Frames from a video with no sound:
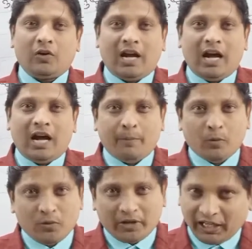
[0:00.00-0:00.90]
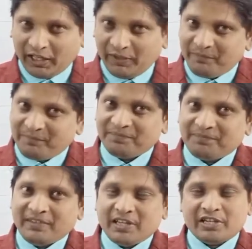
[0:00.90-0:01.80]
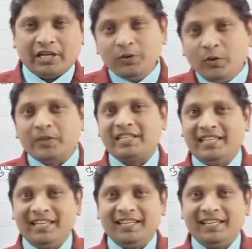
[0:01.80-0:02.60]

और आप लोगों के सहयोग से